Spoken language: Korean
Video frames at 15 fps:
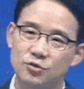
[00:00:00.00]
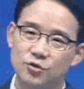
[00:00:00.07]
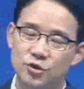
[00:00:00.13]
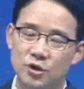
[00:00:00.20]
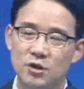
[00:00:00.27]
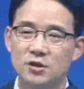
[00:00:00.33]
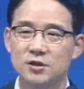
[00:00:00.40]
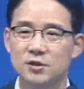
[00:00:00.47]

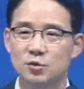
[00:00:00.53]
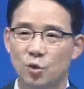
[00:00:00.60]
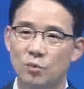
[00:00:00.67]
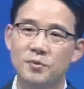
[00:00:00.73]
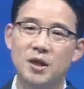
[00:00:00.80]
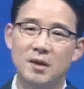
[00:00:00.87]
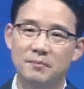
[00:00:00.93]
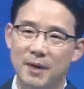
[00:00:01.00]
쉴
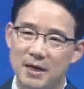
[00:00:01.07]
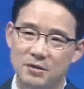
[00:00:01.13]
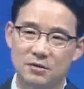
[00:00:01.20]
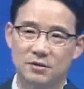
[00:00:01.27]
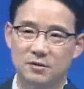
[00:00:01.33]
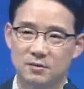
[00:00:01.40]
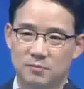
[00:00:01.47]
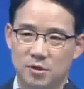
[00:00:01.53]
고민에 빠져
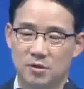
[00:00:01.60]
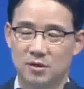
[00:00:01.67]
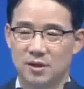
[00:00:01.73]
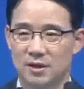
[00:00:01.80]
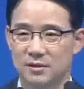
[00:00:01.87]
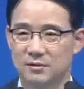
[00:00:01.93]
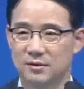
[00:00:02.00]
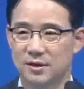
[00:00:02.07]

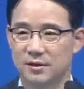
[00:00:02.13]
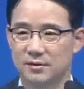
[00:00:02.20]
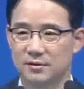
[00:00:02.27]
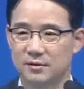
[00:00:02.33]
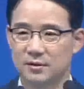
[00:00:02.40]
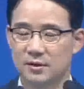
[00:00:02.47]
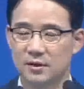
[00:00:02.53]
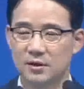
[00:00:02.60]
버렸다는
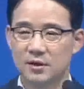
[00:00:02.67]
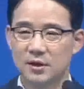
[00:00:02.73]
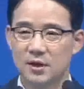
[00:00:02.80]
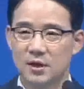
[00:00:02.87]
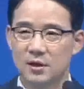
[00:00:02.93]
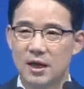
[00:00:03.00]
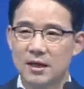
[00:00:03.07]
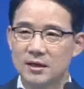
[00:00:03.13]

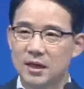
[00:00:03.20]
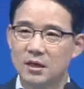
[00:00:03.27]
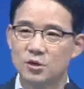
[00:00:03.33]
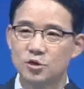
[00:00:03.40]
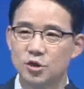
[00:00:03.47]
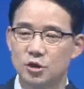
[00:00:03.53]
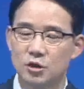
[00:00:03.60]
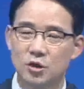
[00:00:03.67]
그러니까 한 달을
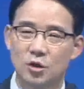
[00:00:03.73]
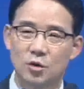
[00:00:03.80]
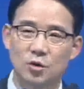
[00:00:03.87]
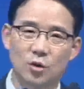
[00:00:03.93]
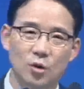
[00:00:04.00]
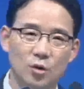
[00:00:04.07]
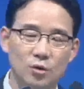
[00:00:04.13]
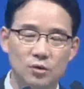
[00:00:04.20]

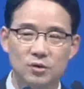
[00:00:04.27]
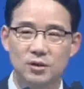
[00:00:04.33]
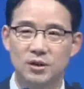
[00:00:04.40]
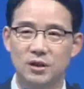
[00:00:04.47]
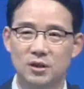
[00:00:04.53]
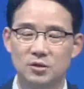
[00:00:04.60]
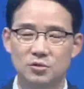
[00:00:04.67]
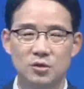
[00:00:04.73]
쉬려고
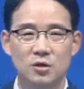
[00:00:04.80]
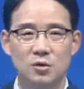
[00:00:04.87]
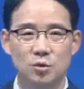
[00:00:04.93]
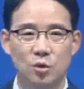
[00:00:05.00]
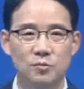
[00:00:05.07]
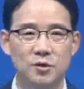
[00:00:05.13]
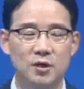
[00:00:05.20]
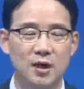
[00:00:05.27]
이렇게 쉴
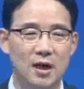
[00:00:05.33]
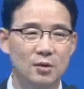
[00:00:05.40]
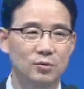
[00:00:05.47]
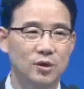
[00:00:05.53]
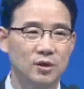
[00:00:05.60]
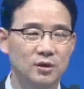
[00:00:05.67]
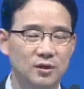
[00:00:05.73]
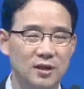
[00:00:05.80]
고민을
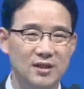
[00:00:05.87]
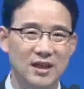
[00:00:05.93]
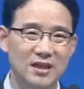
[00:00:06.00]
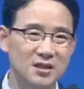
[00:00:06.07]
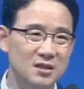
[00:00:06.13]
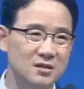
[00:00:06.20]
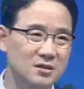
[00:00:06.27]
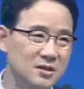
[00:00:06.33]
하고 있는데
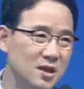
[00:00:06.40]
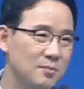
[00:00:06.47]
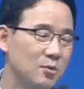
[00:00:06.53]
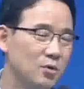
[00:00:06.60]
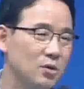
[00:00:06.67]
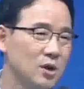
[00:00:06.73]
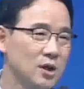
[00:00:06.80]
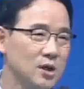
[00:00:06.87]
사실은 그게
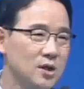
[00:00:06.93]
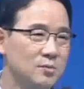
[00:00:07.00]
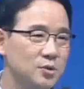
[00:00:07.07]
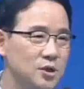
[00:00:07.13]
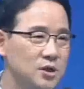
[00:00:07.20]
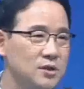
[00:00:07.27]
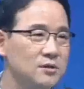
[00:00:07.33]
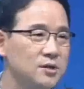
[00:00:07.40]
뭐
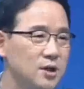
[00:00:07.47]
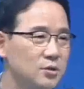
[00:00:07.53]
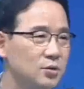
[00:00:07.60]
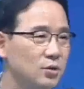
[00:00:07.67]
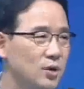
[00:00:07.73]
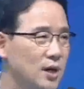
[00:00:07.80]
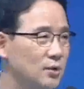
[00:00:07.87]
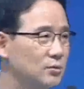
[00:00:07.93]
이분이
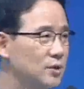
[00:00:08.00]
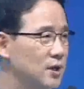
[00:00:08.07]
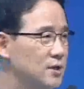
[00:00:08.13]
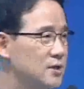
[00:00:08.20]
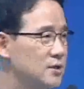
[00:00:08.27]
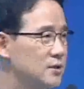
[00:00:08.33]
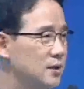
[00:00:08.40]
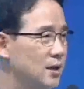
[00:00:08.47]
인쇄소를 하고
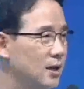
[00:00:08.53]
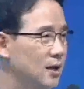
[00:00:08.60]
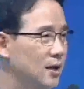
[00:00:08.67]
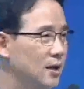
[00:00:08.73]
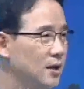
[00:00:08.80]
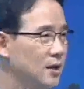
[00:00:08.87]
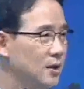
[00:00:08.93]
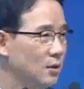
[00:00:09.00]

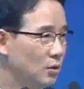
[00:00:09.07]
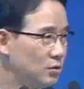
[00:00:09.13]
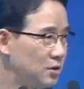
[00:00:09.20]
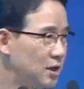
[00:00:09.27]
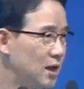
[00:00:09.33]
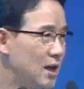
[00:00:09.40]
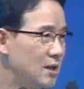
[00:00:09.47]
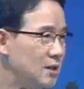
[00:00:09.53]
계시는데
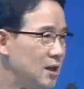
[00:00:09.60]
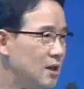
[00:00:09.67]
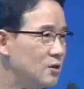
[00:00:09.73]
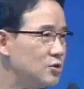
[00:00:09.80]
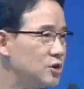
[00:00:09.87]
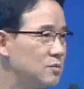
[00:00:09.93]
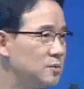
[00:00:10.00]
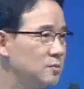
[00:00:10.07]
어떻게 한
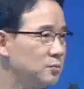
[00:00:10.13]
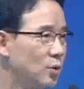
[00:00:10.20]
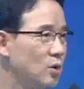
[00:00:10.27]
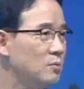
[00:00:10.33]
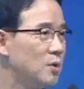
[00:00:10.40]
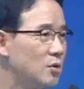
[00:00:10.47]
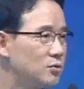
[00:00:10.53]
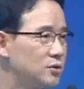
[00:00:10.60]
달을 쉬면
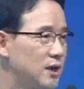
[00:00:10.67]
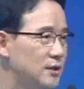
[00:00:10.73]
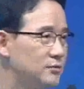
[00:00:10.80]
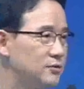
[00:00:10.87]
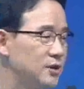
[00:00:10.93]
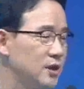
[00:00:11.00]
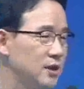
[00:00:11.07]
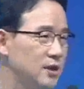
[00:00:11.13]
뭘 먹고 살
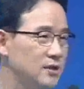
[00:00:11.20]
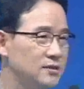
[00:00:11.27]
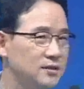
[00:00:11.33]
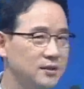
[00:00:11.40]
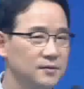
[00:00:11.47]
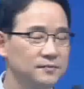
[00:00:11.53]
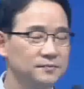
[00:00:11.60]
수 있겠어요?